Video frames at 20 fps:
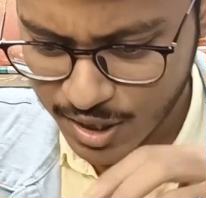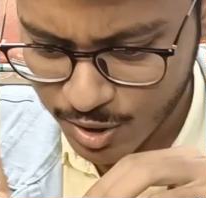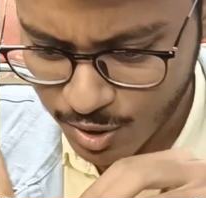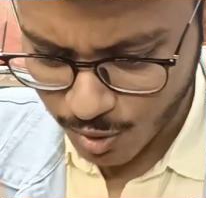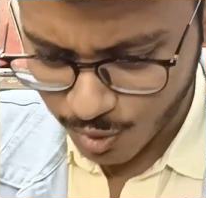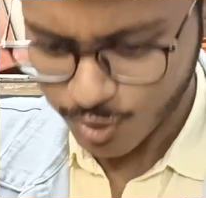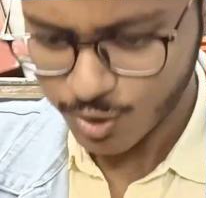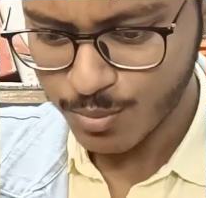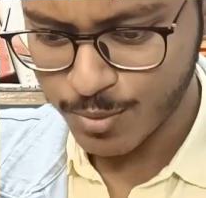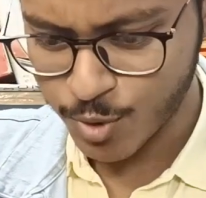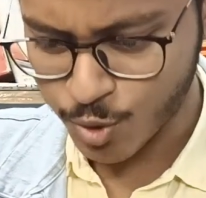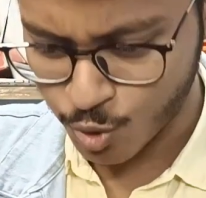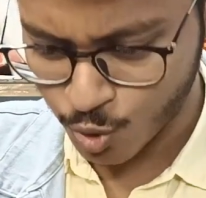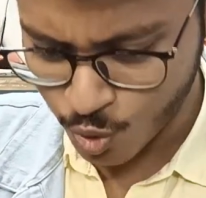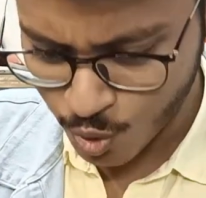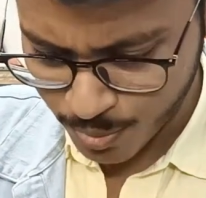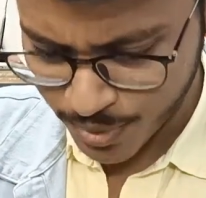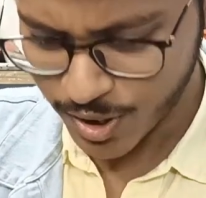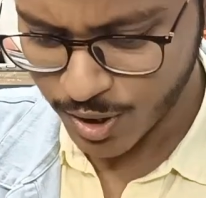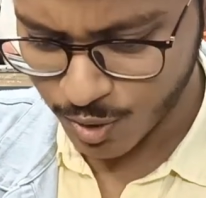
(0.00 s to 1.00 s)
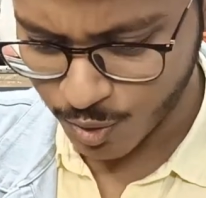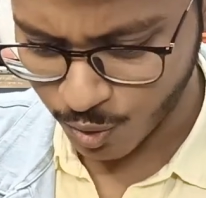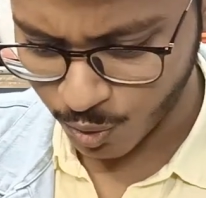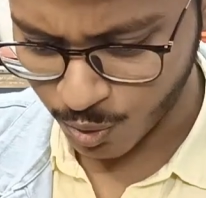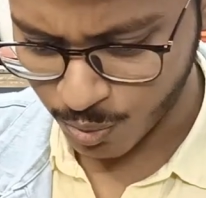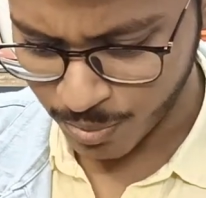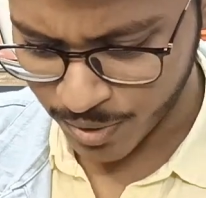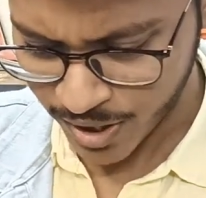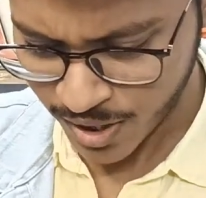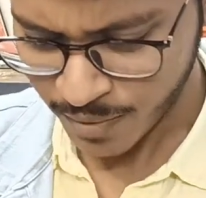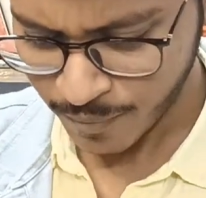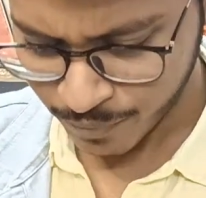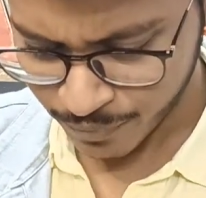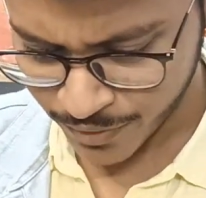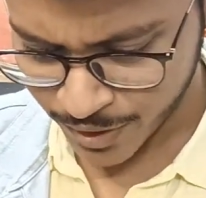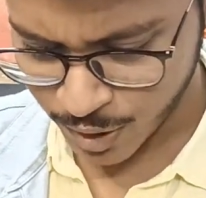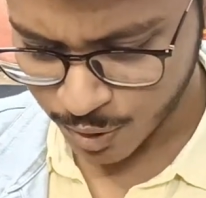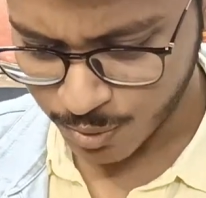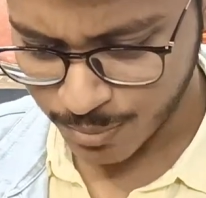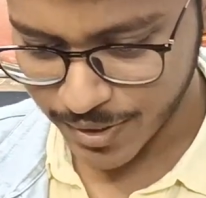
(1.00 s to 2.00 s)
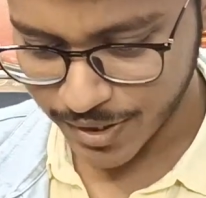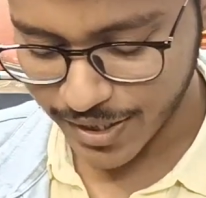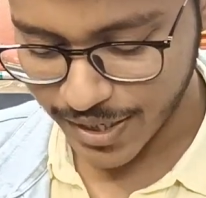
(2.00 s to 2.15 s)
আস্তে যখন তুমি জুম ইন করবে তুমি